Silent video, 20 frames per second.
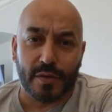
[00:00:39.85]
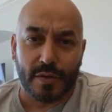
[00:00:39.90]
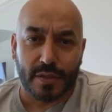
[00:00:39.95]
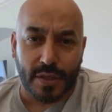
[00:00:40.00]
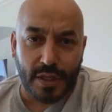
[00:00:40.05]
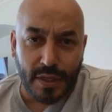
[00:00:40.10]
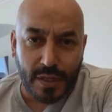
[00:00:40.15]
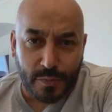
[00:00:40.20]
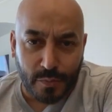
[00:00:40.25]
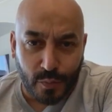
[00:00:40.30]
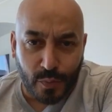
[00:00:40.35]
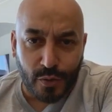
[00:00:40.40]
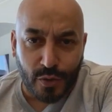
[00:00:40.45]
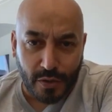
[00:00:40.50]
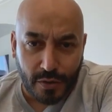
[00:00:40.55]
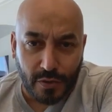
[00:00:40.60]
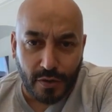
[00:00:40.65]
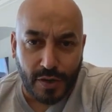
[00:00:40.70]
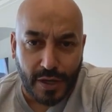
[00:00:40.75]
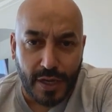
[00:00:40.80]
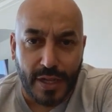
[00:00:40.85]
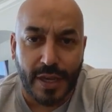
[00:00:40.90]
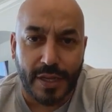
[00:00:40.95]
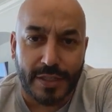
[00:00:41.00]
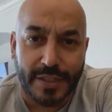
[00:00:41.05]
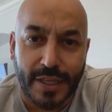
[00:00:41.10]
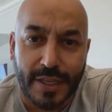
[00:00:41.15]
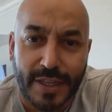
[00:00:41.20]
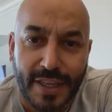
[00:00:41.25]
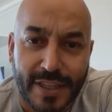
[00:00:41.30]
Sí, yo creo que quería
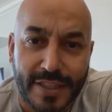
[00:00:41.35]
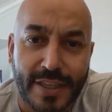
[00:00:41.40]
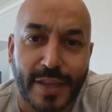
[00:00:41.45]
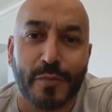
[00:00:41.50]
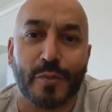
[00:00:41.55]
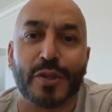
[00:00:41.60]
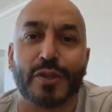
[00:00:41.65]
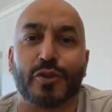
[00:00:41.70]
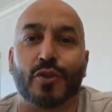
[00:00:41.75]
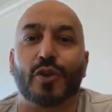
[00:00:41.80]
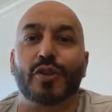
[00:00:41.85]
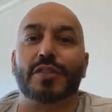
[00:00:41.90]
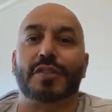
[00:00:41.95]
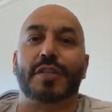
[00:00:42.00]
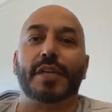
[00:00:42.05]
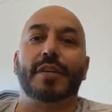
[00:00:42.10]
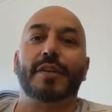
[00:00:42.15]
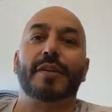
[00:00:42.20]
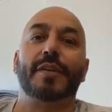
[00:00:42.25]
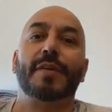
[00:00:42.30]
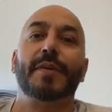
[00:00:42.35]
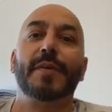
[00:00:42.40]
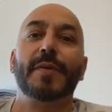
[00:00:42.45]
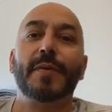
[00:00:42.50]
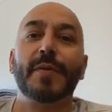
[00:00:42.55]
decir desde Wisconsin.